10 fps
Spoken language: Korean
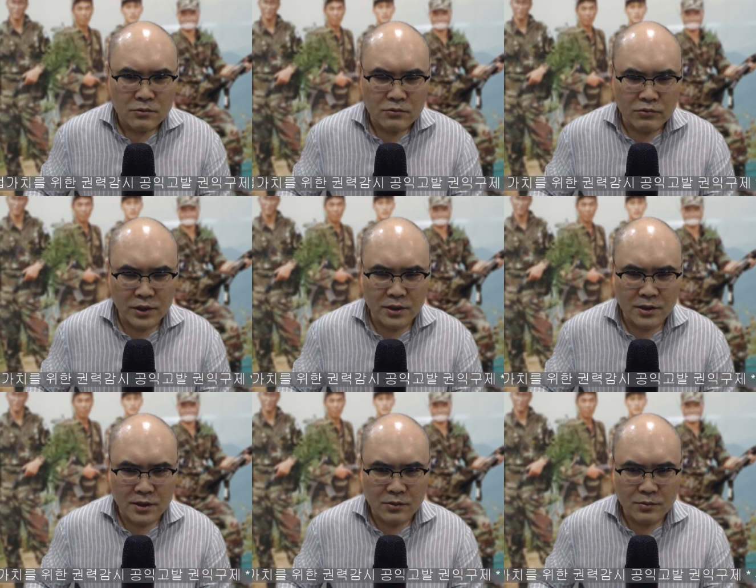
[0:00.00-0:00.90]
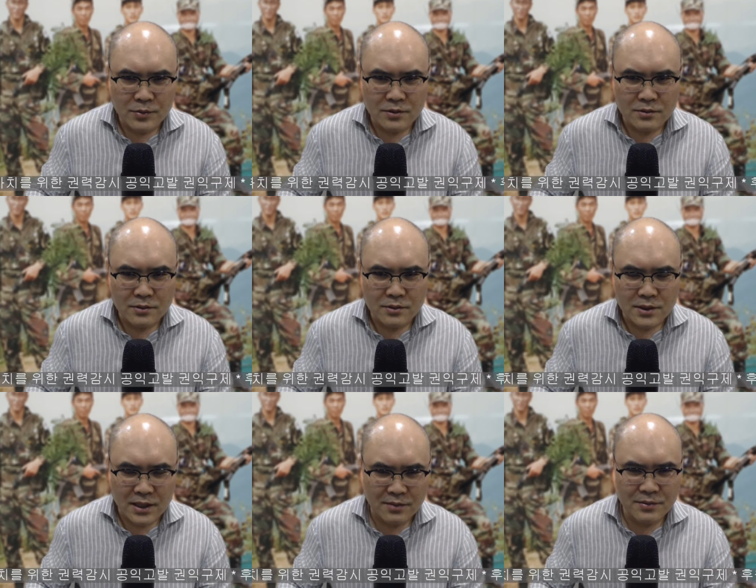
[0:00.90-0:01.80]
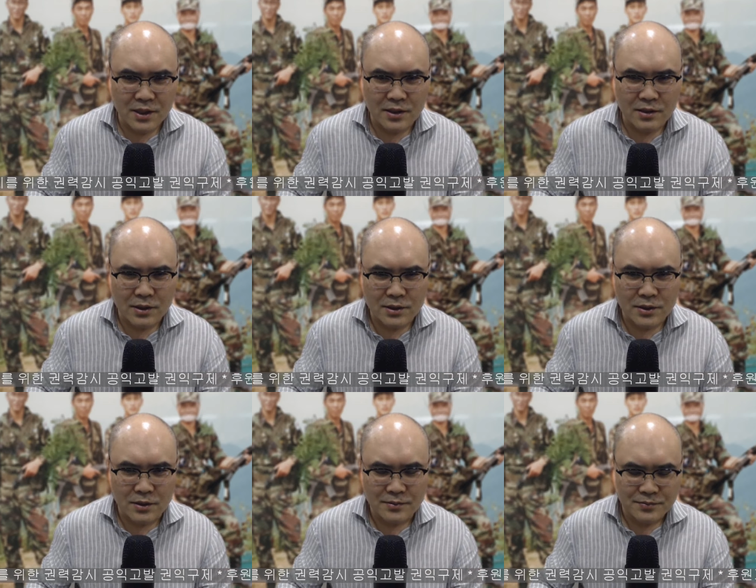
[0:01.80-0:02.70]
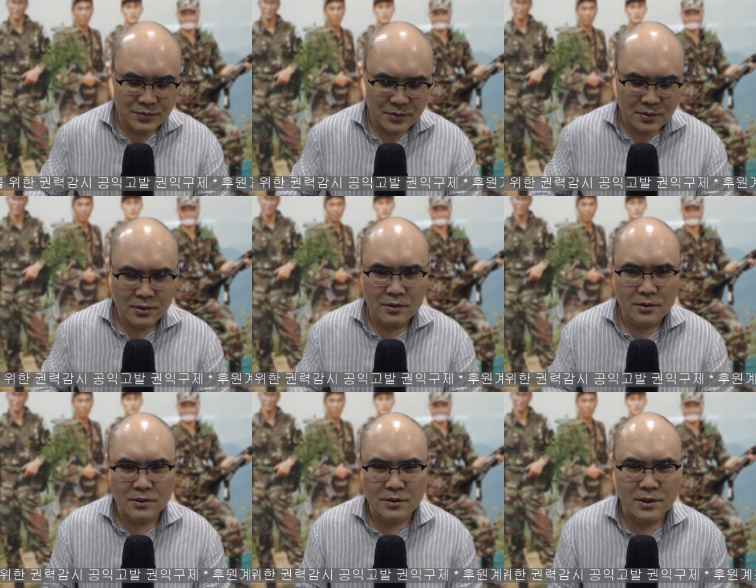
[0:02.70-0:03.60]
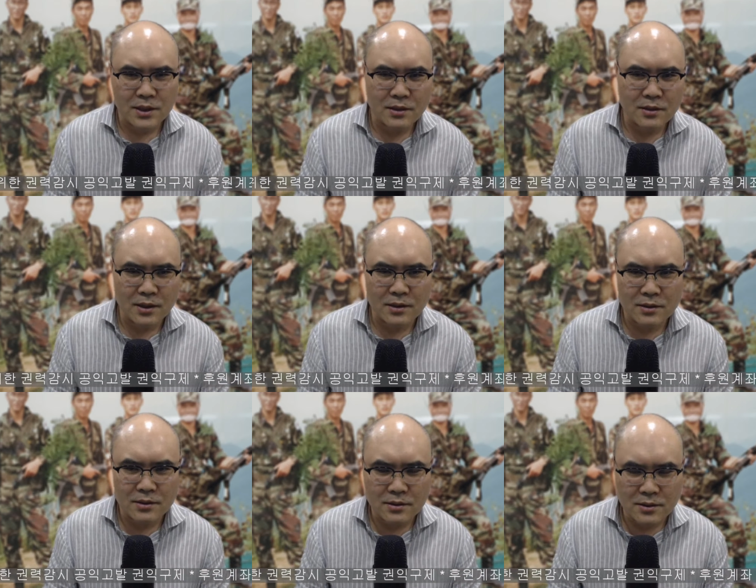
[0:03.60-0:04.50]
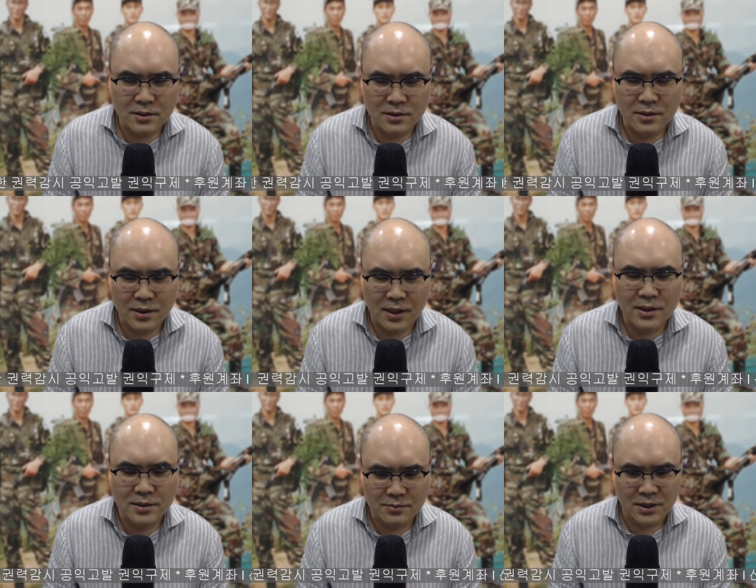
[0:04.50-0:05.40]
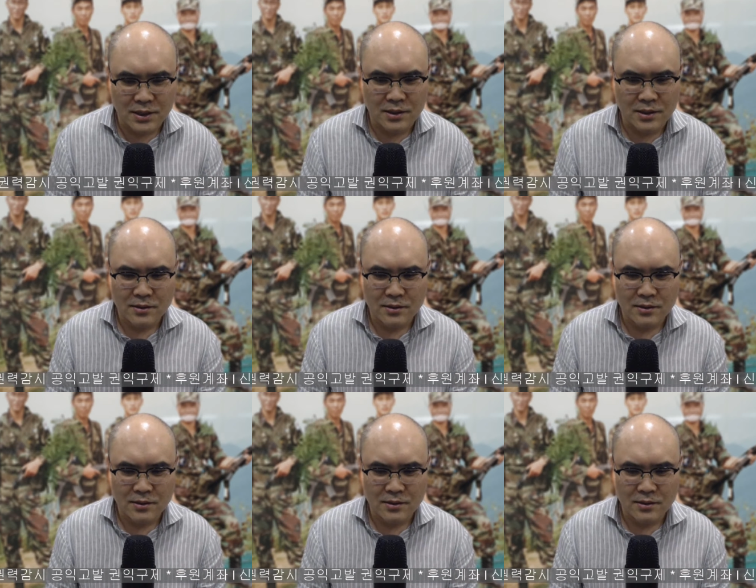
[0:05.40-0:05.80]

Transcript: 군대를 갔다 오면 사람이 된다고 하죠. 제가 딱 그 케이스입니다.